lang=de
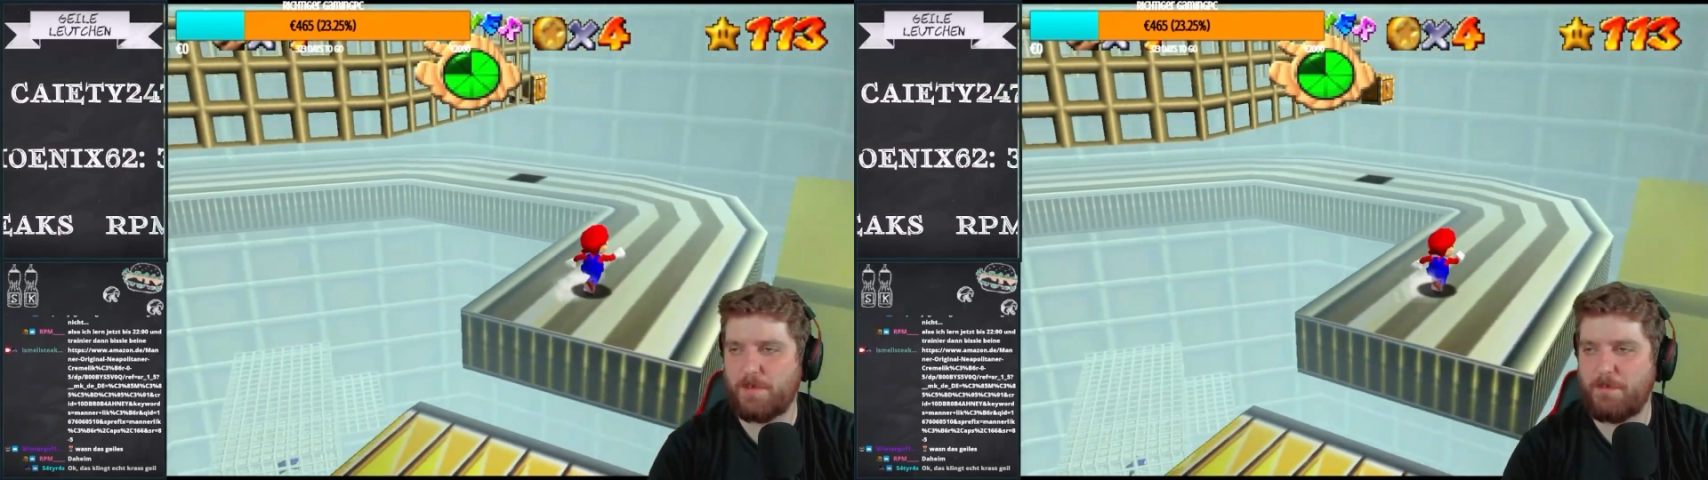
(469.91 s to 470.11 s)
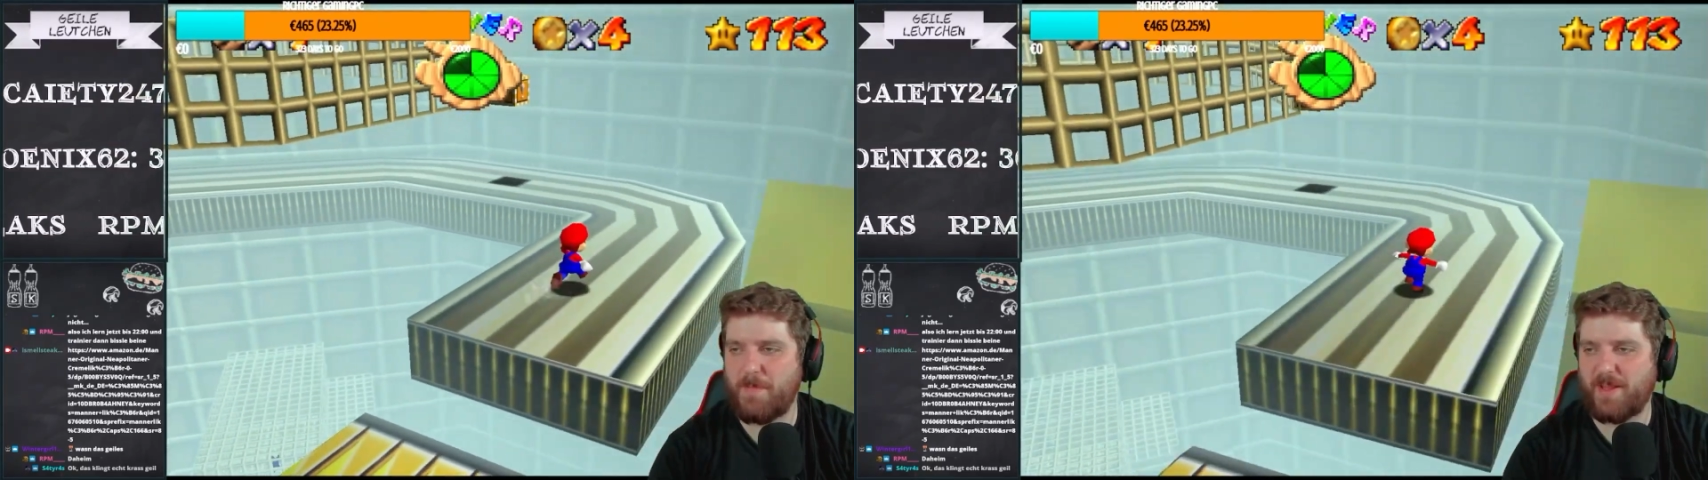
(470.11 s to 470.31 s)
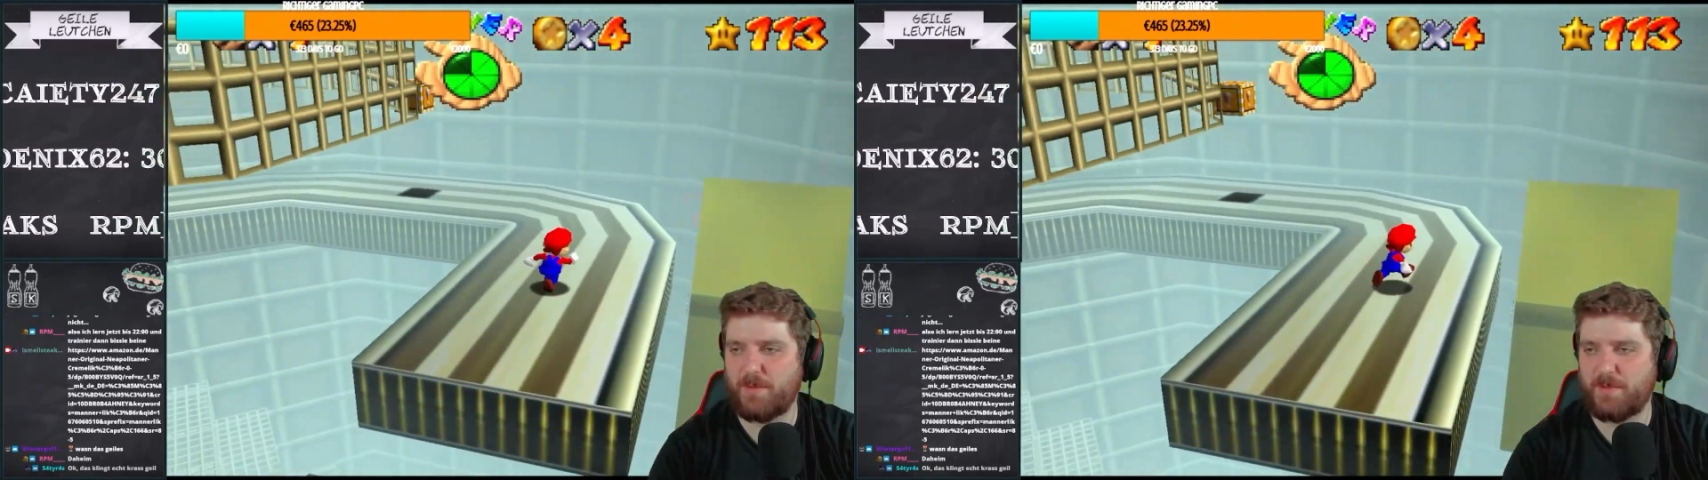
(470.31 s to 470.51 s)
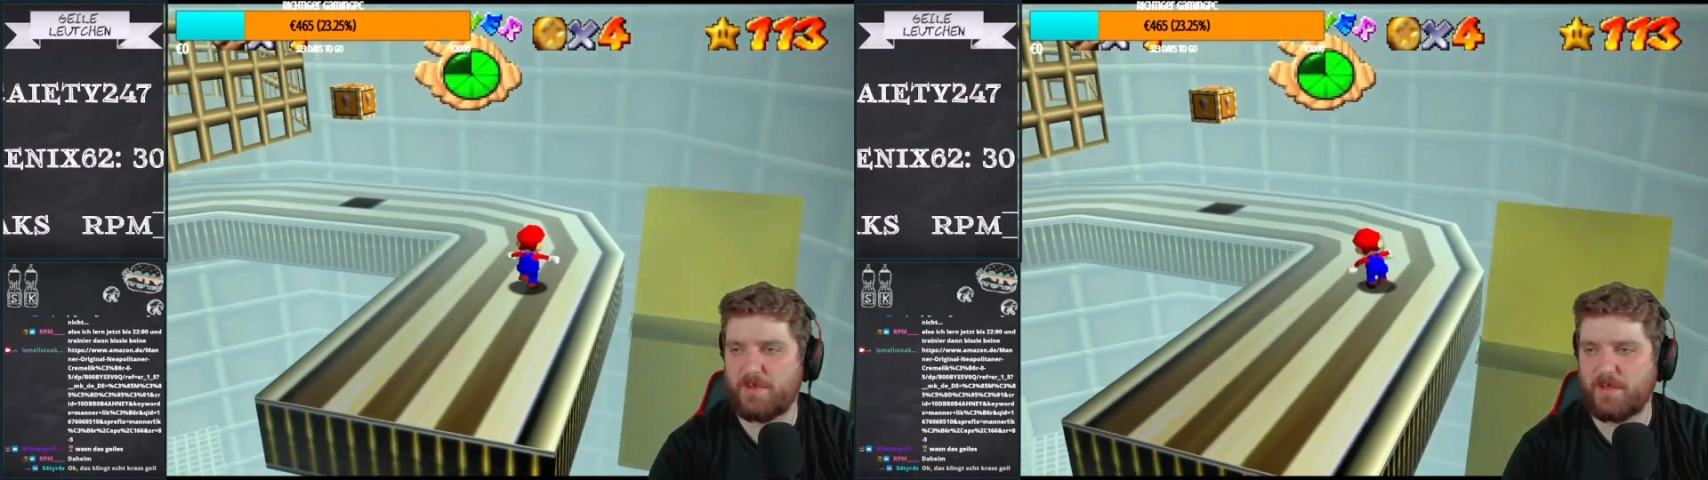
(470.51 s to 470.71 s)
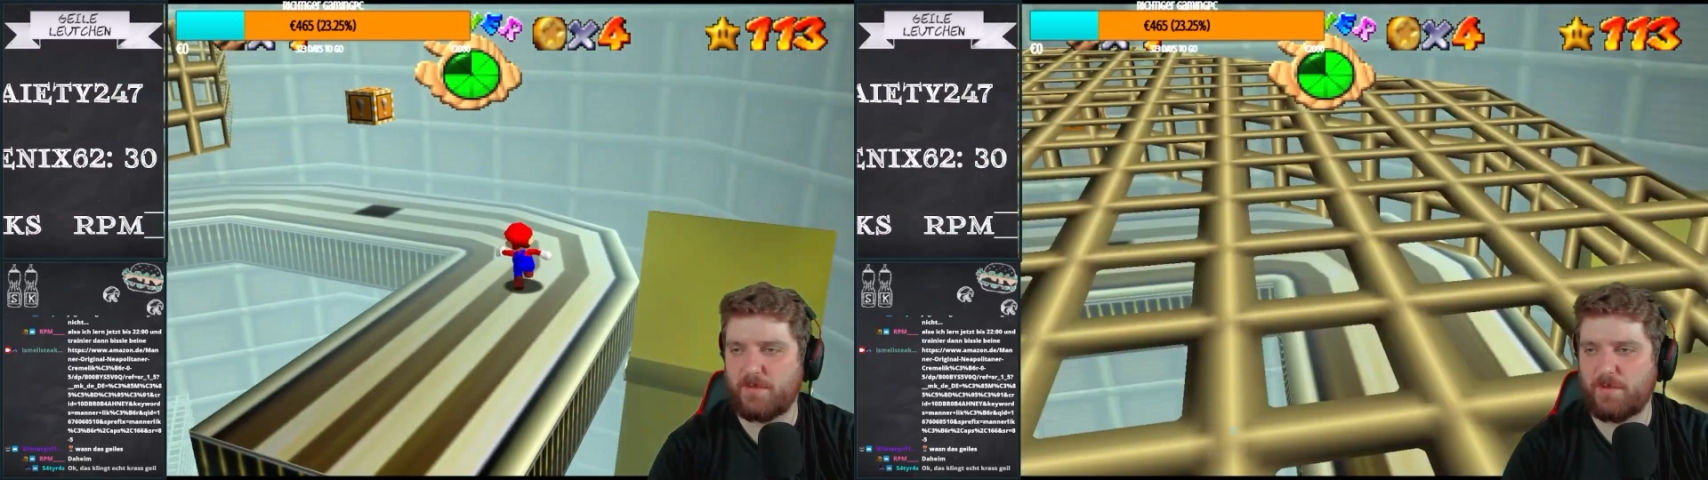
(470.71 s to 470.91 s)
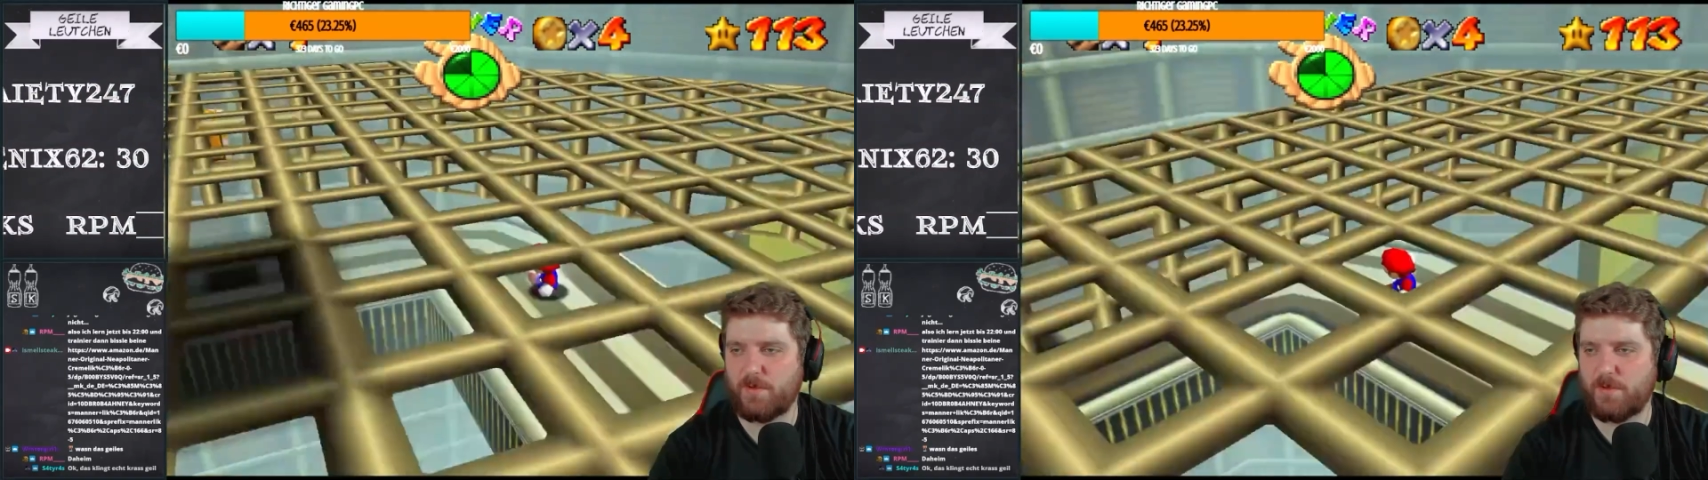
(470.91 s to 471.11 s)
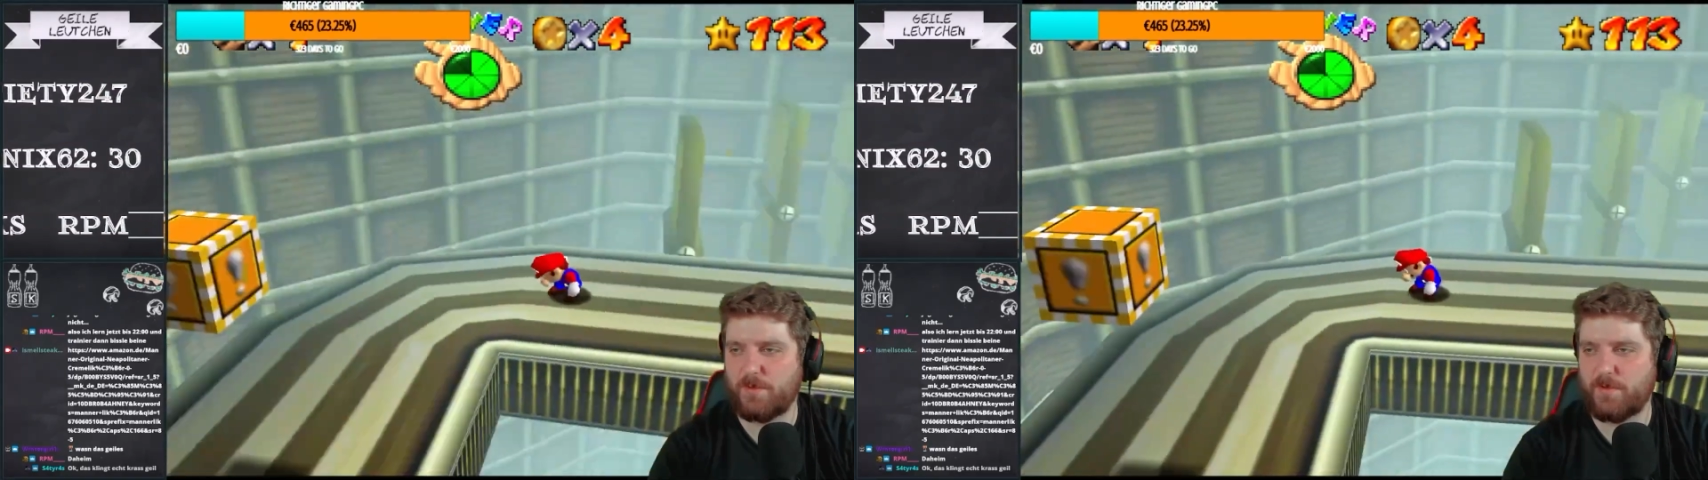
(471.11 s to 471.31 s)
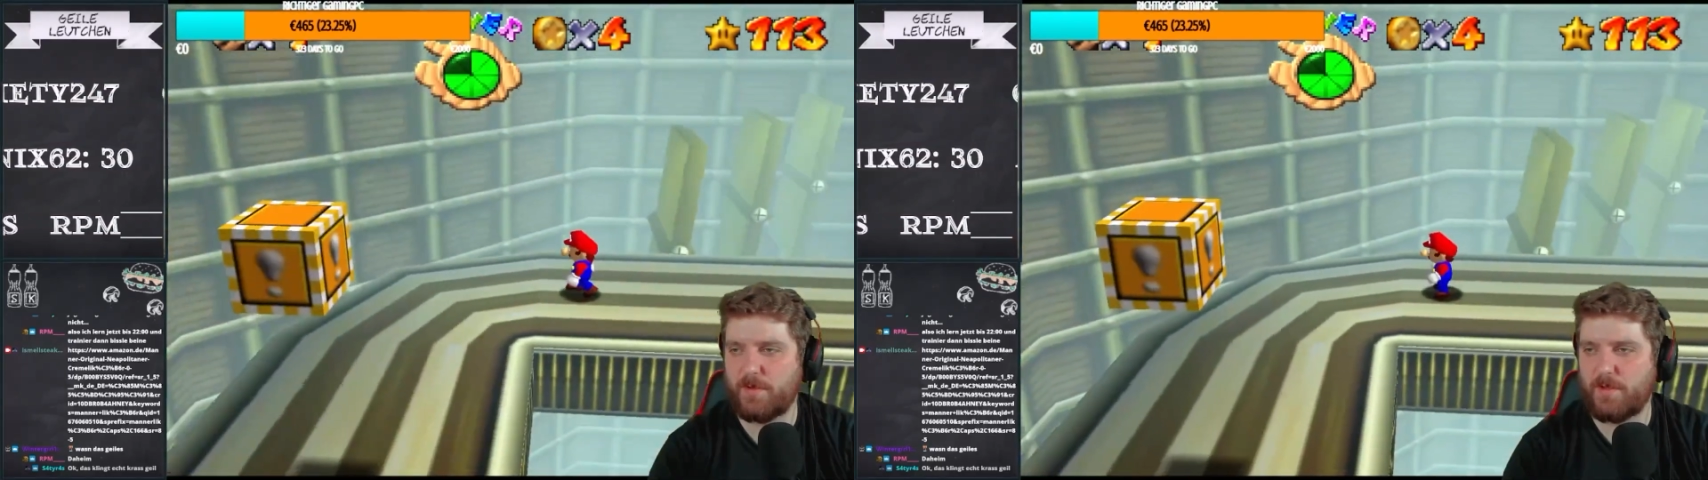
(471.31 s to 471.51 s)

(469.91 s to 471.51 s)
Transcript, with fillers: Manner mit drin vorkommt.